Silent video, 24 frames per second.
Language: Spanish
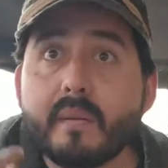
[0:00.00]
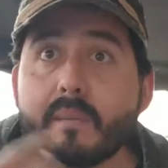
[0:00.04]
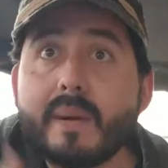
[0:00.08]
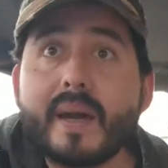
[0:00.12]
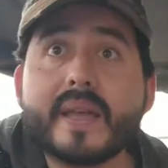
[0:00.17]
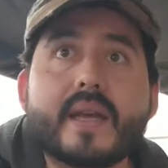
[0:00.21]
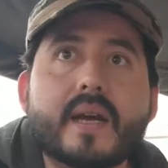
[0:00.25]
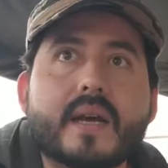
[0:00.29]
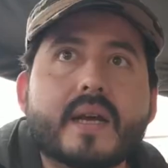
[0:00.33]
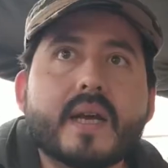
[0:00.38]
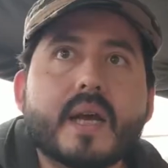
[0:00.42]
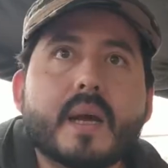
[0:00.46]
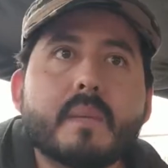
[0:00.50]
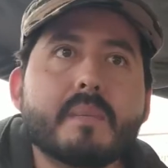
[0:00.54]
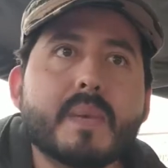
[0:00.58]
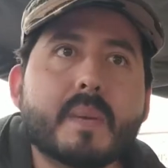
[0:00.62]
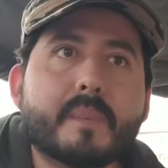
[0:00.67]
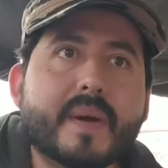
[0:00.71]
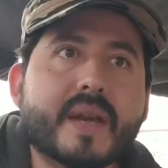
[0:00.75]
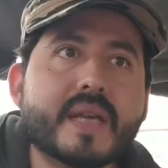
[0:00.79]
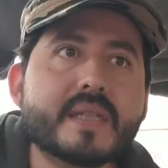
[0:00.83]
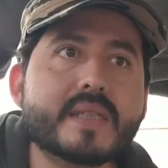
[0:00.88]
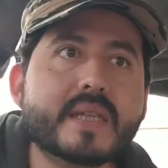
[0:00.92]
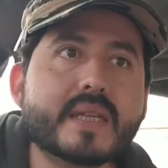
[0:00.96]
Vaya, me
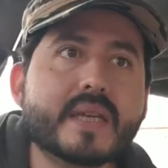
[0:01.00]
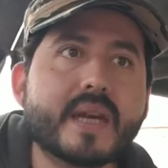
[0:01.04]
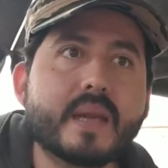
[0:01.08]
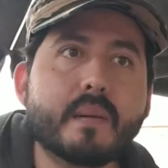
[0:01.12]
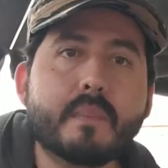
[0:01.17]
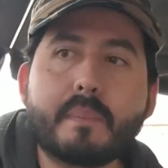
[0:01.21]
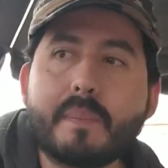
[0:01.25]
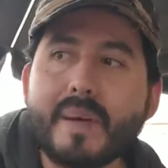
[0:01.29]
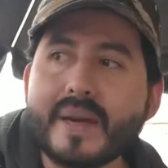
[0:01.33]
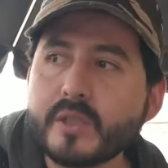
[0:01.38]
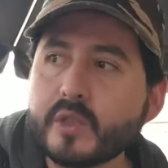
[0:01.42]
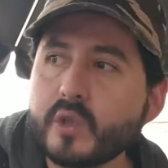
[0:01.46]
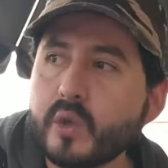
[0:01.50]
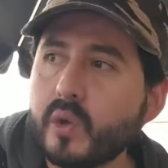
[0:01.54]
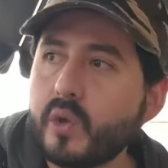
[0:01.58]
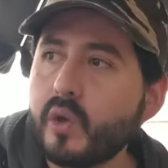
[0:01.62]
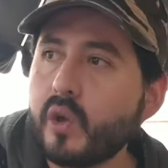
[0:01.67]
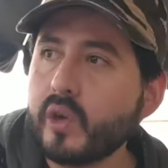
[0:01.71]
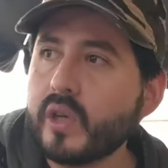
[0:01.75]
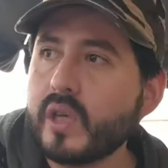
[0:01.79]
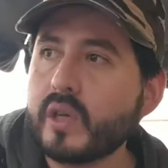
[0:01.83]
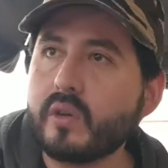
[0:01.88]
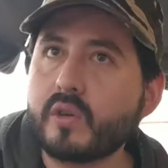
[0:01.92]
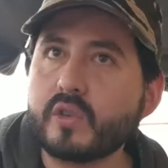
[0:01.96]
parece que el paso
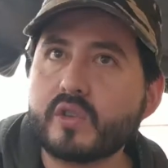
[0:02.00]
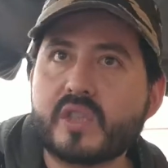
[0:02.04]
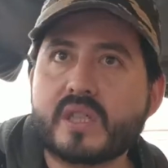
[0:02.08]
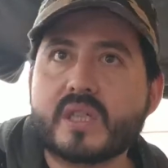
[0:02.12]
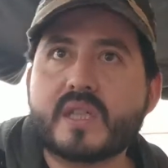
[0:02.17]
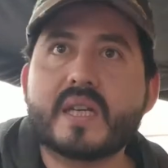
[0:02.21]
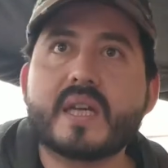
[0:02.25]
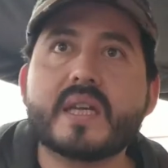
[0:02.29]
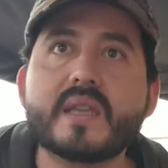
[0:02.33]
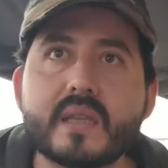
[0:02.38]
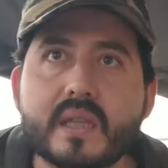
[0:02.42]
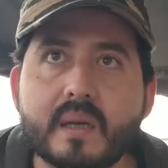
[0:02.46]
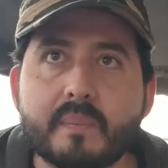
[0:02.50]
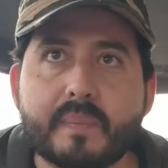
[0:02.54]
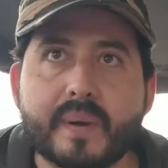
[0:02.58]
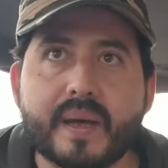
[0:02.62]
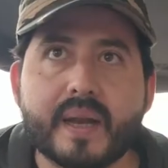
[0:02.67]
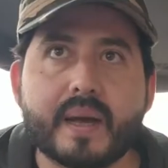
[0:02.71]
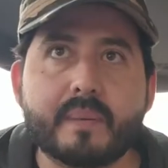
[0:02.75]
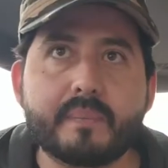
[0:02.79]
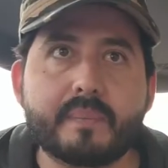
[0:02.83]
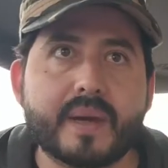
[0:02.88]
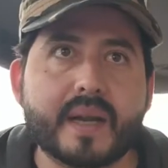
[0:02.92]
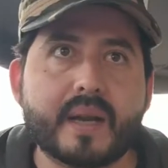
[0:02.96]
lógico siguiente
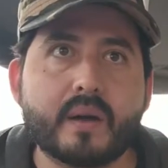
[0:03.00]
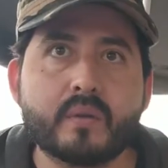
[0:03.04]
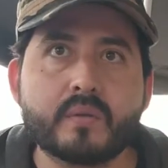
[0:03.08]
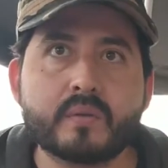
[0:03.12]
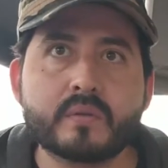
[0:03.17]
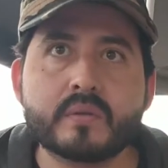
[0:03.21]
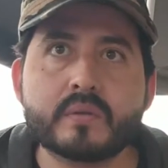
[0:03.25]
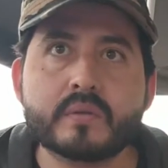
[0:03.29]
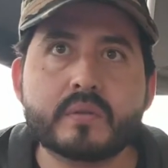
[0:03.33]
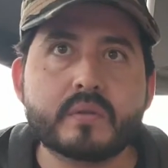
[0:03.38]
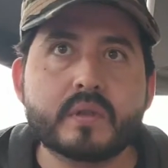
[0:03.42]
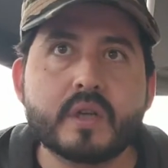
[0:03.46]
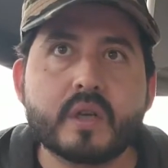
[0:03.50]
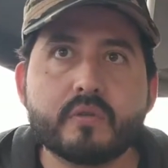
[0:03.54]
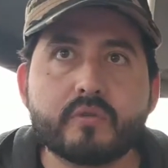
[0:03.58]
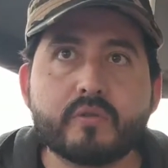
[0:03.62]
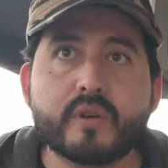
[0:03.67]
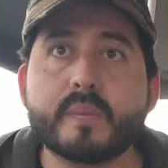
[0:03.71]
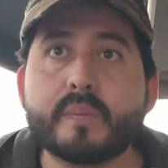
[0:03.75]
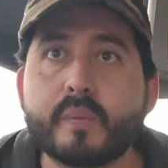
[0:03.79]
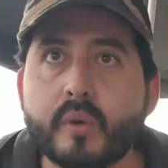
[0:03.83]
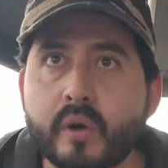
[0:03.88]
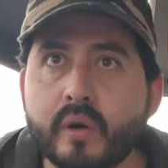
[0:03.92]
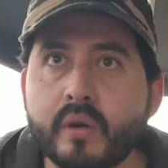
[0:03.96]
para, para un
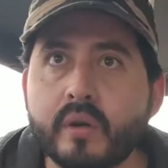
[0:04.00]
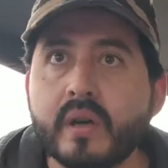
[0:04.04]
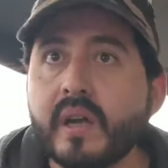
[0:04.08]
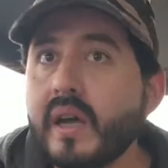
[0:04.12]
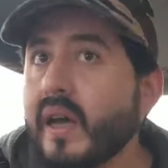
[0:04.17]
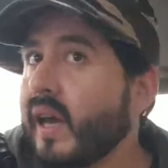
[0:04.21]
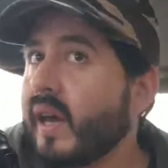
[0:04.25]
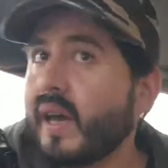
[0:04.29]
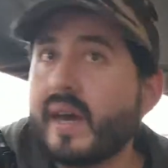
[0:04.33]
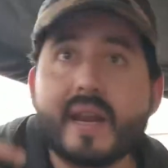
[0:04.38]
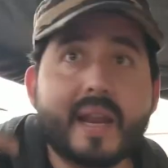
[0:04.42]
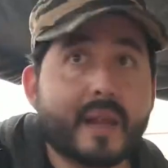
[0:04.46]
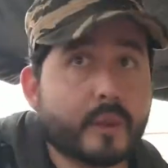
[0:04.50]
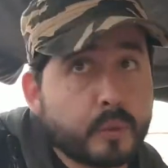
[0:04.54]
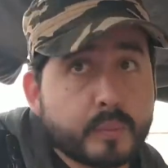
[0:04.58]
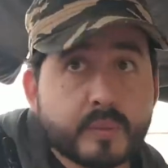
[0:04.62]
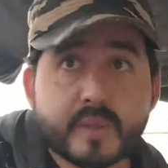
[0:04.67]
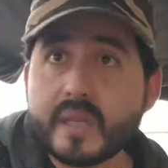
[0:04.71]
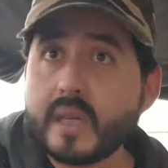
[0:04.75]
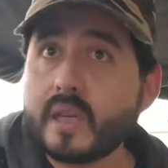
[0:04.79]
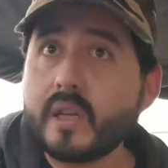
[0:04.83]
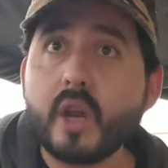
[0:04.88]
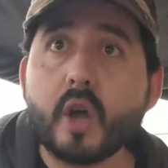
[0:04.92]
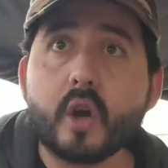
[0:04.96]
Reborn era
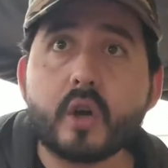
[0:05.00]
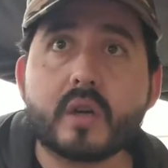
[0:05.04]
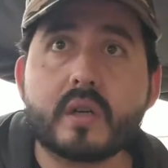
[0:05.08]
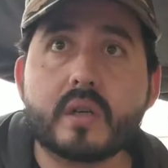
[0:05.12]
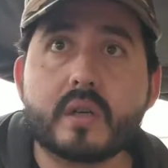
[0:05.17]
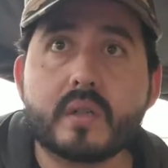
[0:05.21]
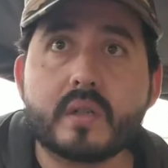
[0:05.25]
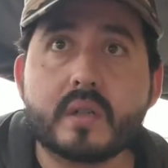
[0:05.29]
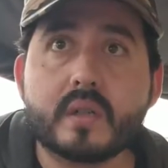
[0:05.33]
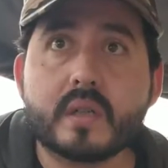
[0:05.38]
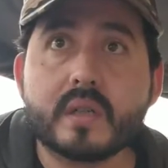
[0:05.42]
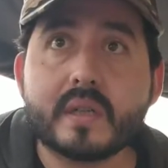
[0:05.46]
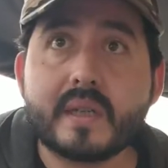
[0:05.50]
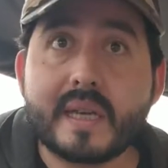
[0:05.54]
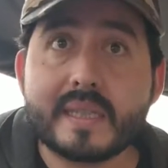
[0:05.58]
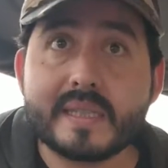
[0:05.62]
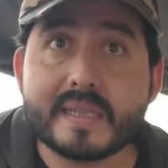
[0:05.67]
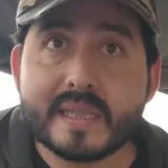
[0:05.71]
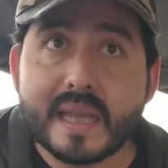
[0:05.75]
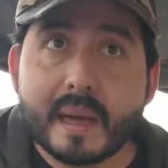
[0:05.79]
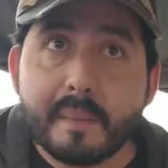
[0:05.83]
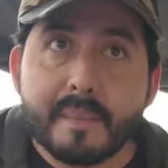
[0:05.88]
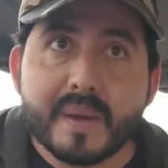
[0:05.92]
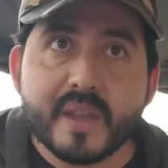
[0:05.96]
Doomsday Clock que
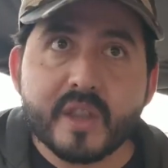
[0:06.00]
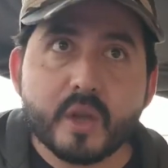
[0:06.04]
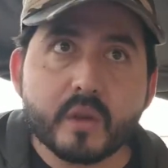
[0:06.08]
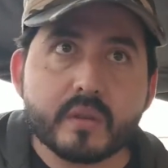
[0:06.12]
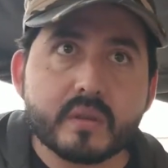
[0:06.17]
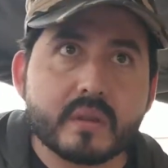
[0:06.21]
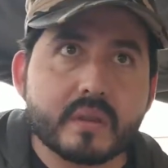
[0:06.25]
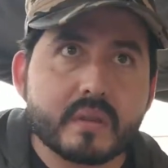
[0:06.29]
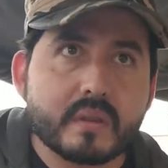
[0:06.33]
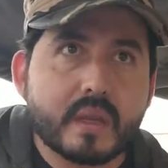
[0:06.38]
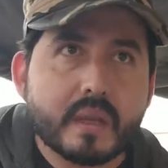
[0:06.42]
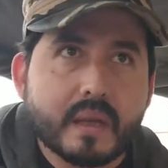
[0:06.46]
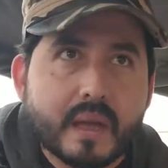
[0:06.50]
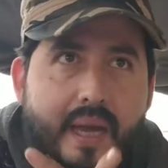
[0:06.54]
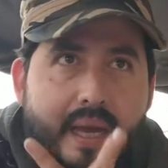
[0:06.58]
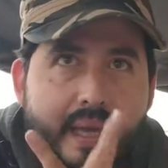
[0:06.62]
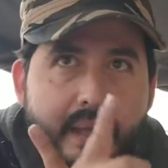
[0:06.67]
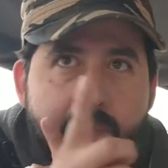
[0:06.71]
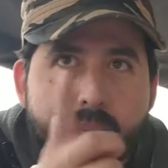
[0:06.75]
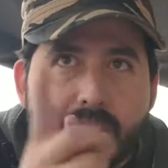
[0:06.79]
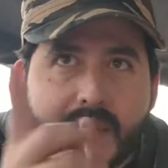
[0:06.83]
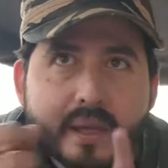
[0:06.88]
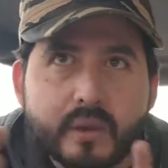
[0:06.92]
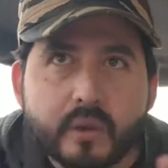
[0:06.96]
está medio ahí
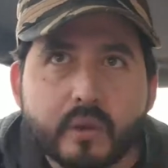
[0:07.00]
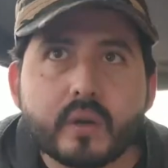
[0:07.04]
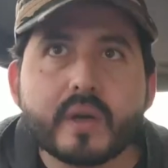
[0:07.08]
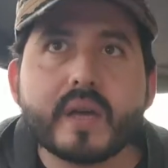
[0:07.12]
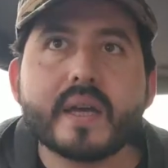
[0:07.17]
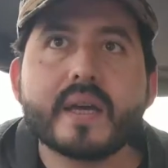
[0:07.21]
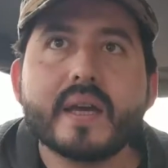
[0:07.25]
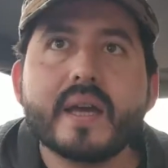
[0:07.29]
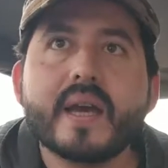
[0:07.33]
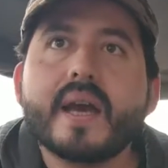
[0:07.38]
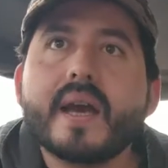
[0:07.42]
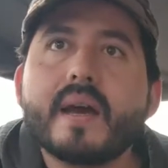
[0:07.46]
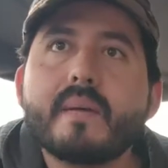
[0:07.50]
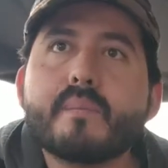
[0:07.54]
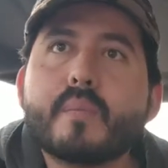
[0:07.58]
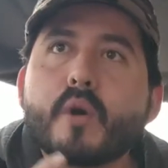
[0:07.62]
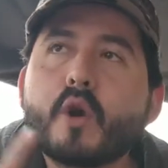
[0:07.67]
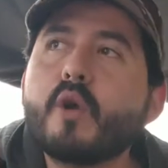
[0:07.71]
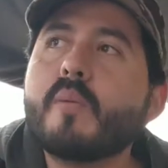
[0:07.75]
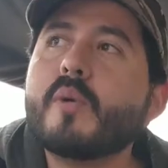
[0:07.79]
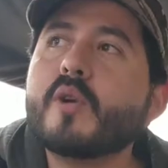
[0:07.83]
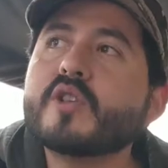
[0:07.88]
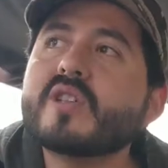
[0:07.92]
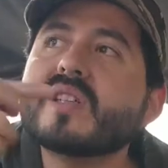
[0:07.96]
viendo que por
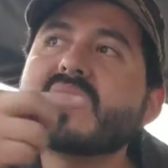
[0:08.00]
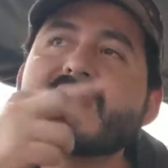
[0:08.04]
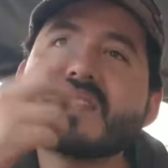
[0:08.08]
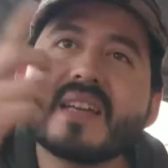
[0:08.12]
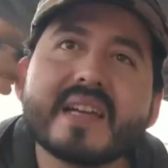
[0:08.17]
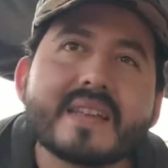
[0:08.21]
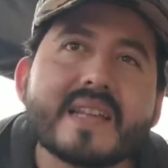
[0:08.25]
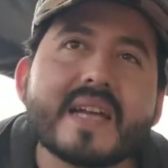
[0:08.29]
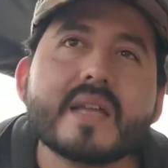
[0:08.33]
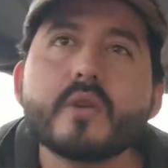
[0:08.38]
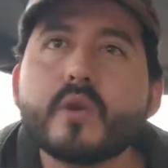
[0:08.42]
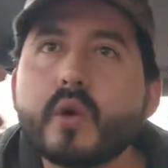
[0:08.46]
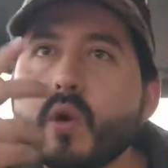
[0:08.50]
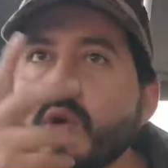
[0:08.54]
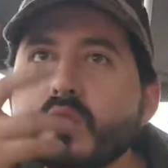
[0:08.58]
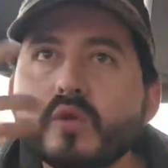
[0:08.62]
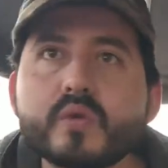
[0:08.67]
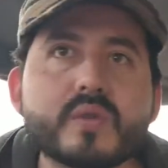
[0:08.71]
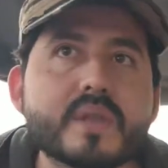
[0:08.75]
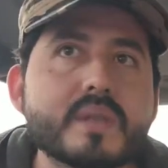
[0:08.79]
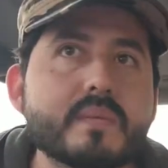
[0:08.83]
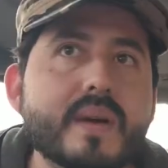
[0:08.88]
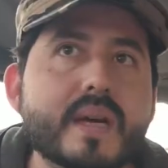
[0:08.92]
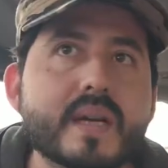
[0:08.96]
lo menos está atando los
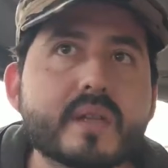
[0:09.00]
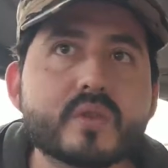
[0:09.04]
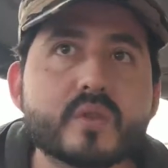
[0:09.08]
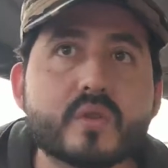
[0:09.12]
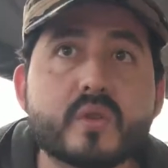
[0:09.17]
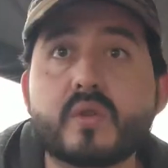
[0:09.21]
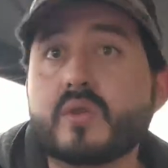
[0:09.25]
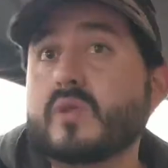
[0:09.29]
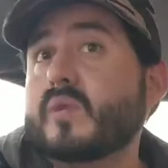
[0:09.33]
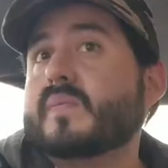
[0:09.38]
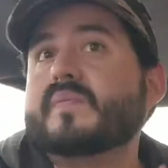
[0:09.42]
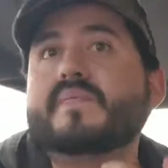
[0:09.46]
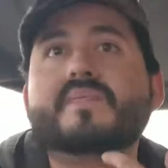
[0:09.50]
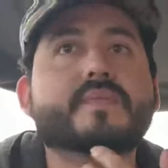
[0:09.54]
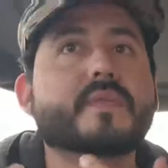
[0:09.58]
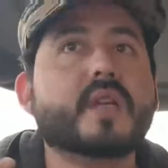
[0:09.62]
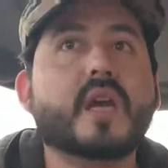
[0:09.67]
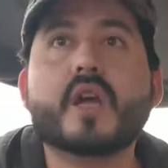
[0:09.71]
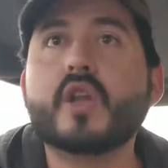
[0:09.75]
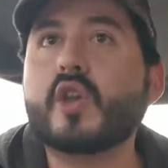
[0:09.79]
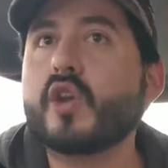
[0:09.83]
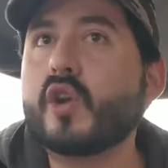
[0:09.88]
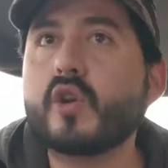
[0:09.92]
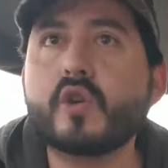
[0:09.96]
universos,
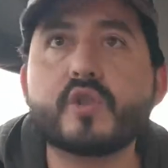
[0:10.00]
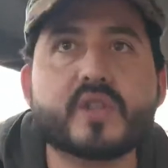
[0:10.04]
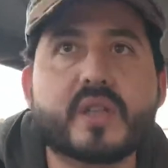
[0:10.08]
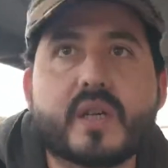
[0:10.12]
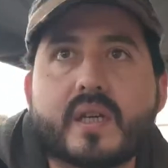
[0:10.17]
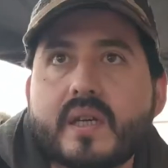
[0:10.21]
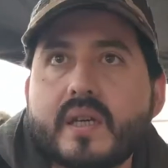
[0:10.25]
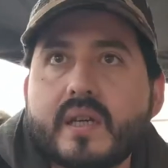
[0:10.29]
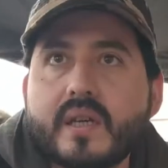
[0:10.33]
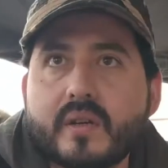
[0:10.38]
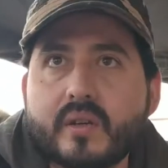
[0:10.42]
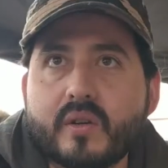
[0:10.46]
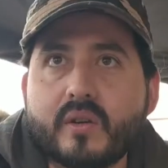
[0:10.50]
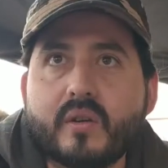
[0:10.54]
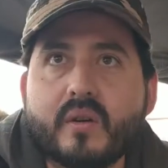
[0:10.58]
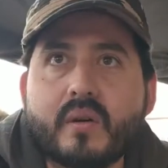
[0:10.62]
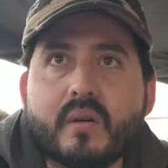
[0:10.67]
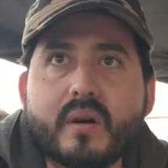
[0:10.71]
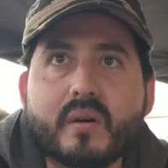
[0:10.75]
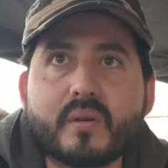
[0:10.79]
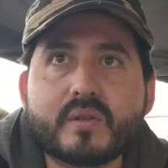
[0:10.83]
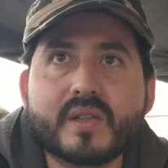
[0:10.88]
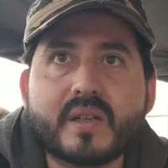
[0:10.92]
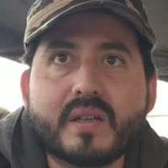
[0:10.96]
no lo sé,
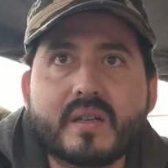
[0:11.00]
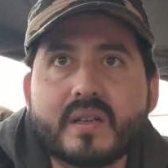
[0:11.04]
¿no? O sea,